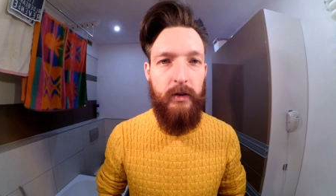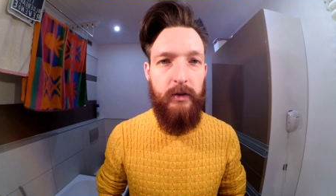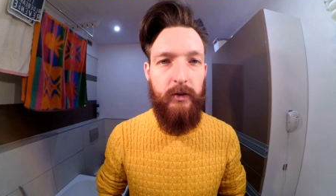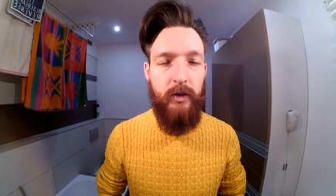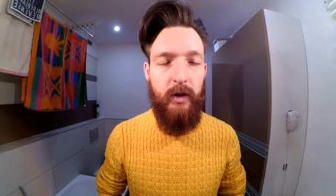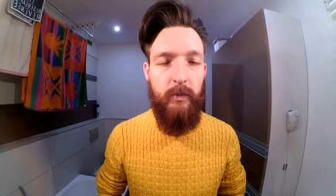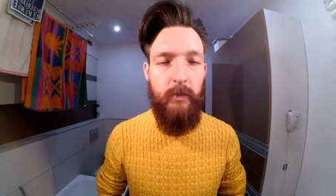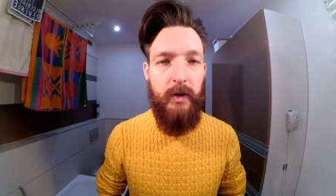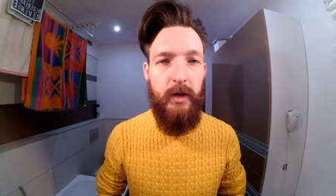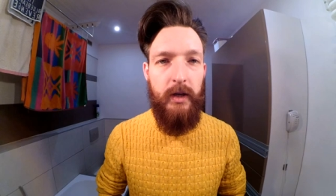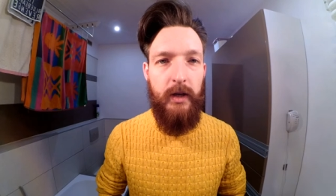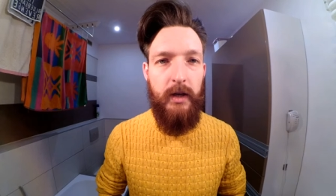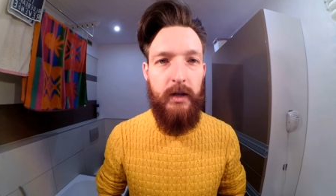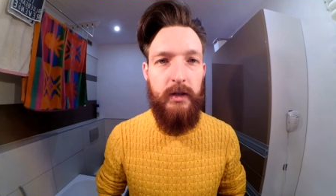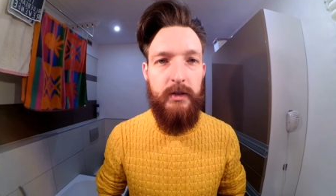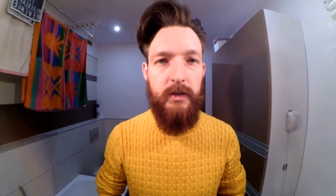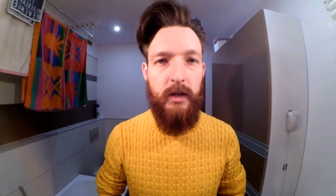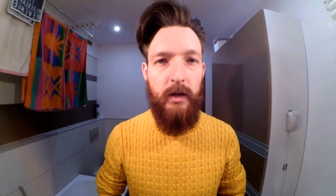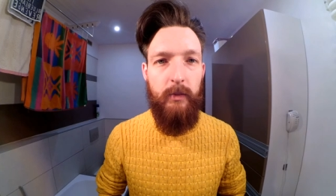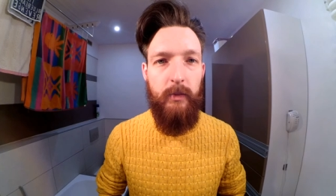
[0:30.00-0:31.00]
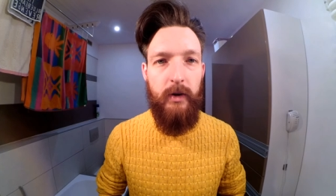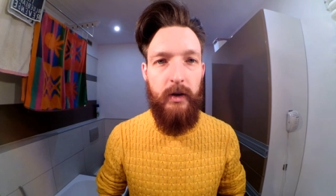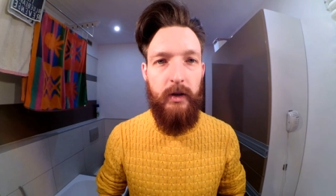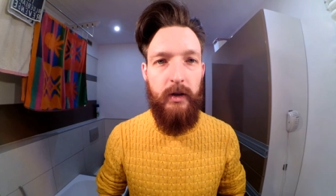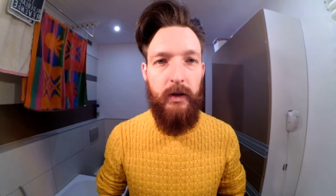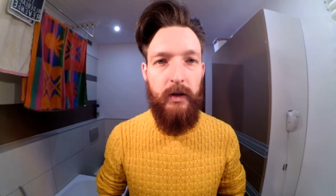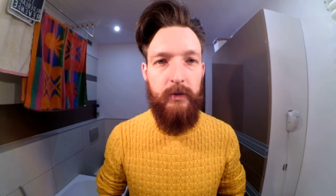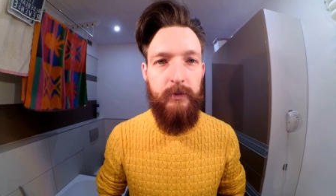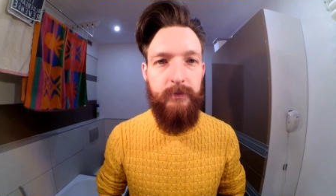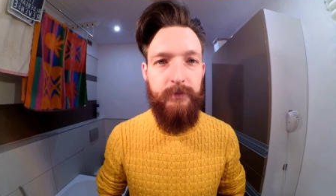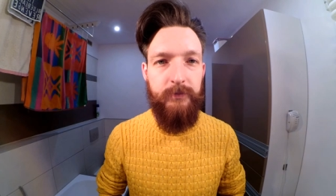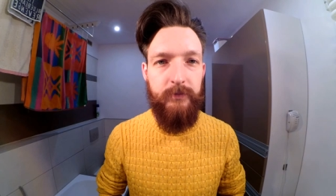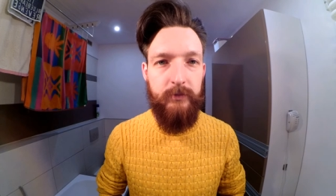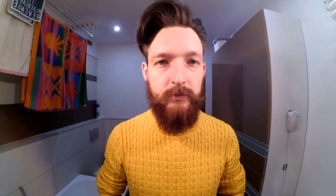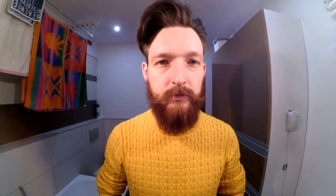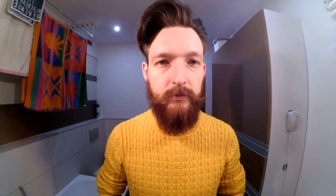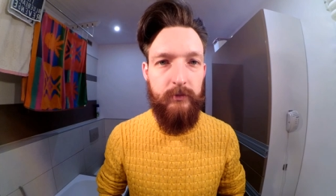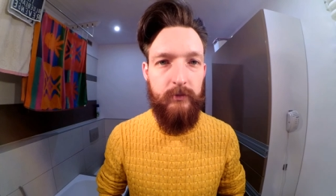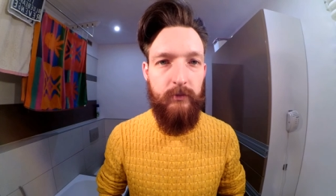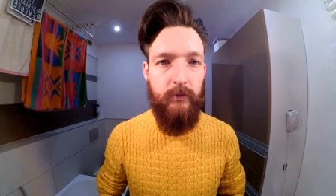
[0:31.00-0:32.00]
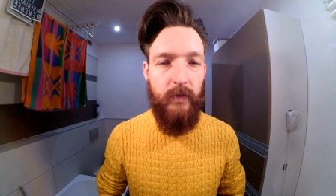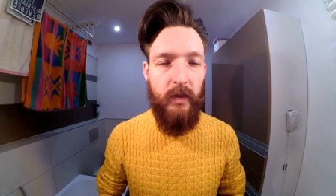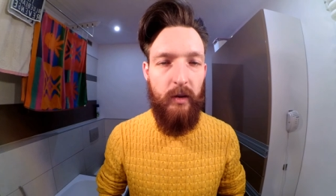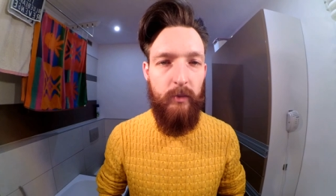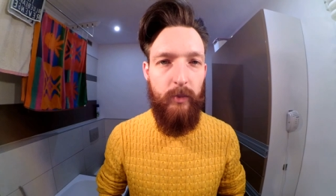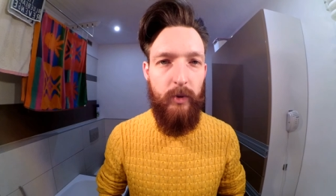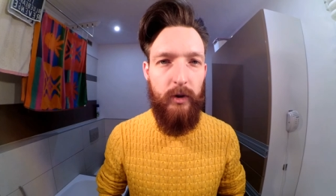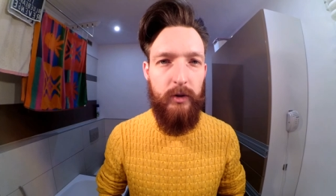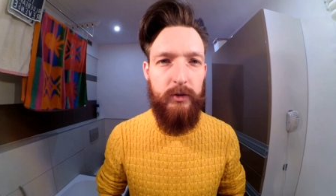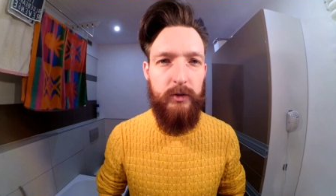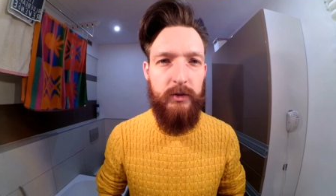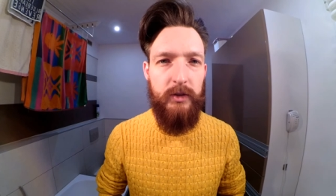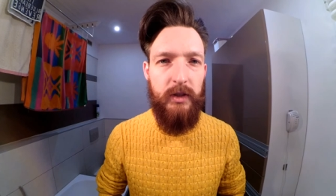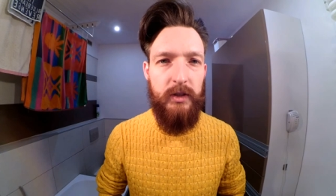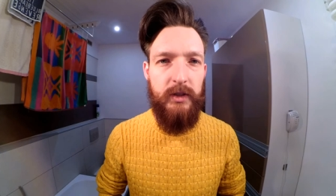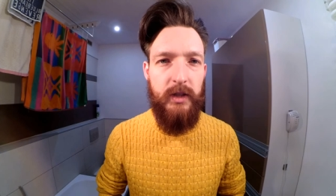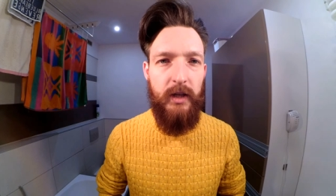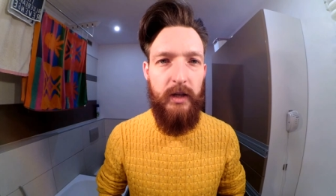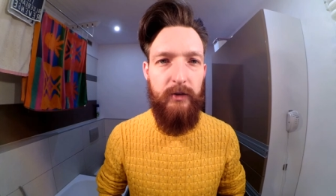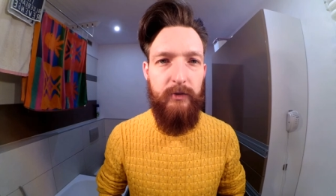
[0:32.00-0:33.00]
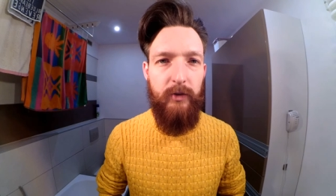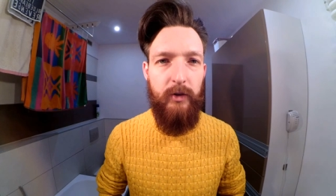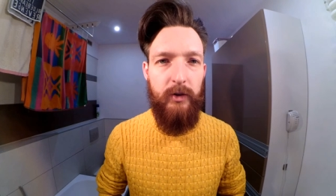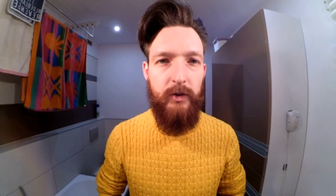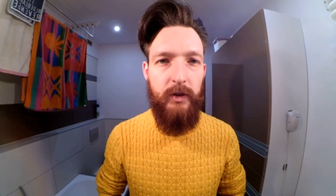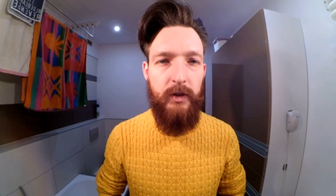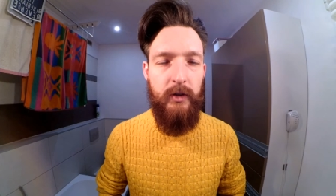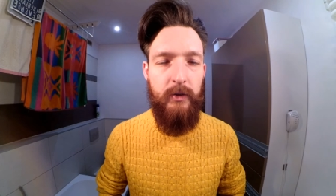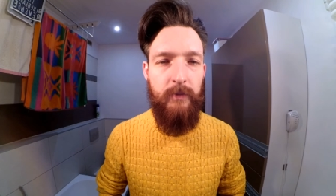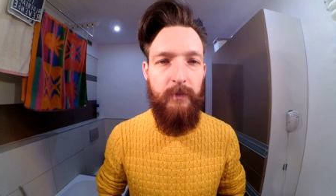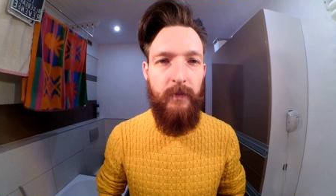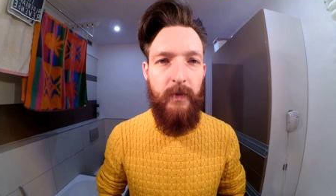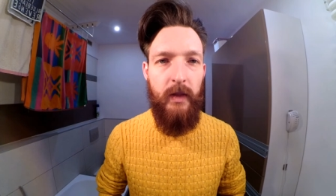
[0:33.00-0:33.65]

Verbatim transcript: to amerykańska marka pochodząca z Kalifornii.